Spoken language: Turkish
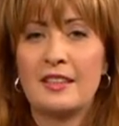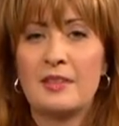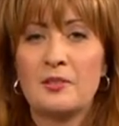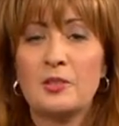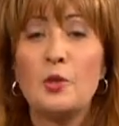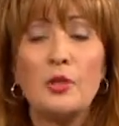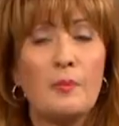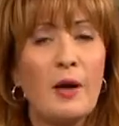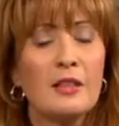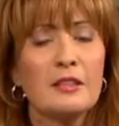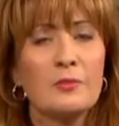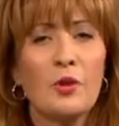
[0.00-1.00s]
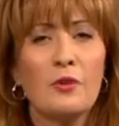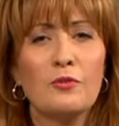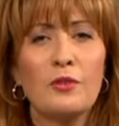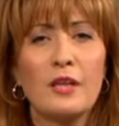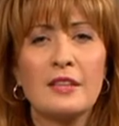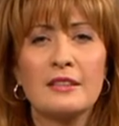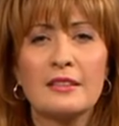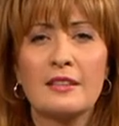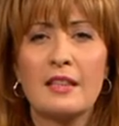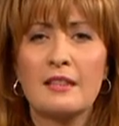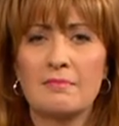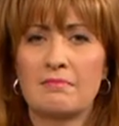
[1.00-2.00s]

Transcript: Sonra baktım konferansta